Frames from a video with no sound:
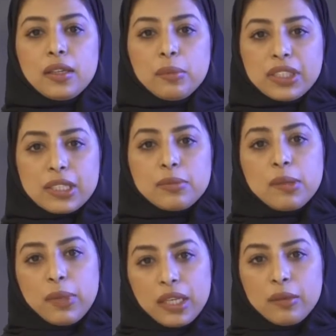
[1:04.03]

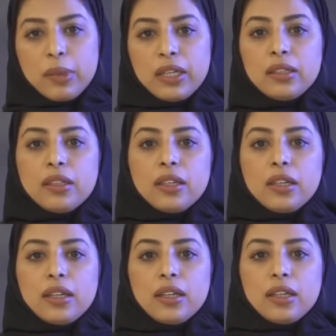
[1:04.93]
بتصميم لعبة
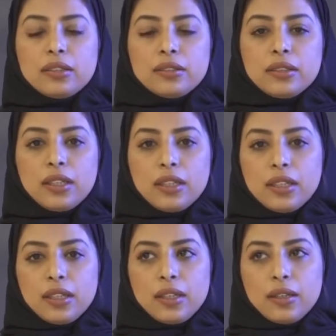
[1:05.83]

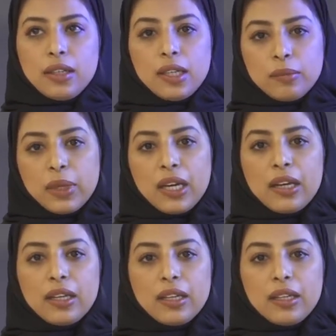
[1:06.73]
آه،
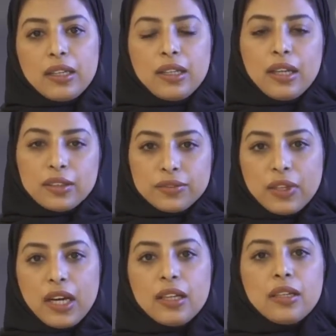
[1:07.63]
لعبة
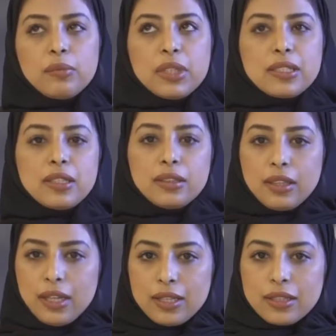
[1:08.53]
للأطفال من سن
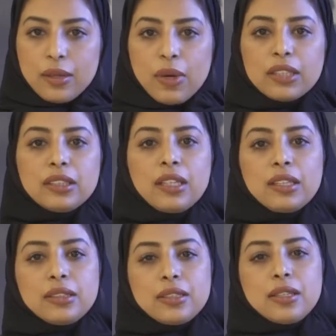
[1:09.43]
ثلاث سنوات
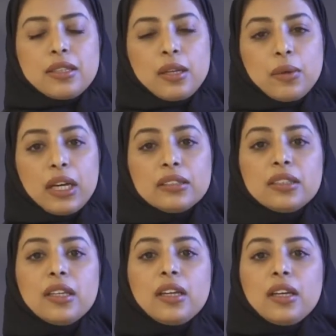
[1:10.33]
إلى تسع سنوات
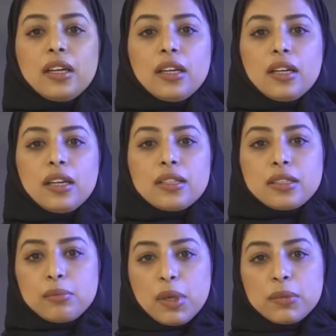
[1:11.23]

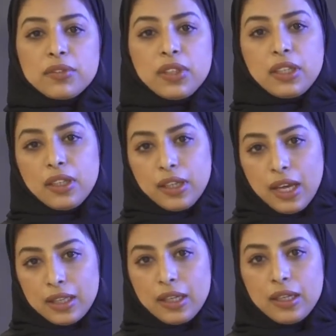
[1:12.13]
صممت في
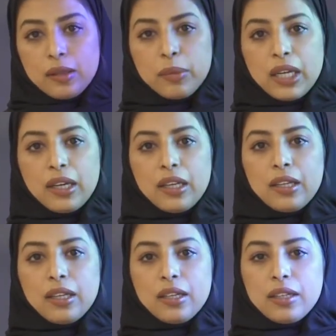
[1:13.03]
هذه اللعبة
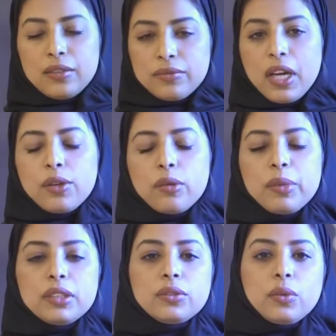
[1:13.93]

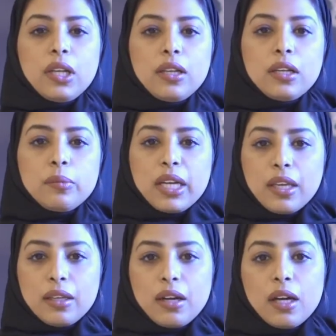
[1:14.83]
الانفايرومنت
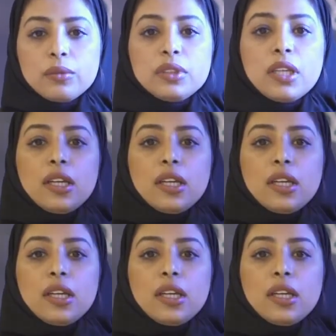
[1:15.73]
والباك جراوند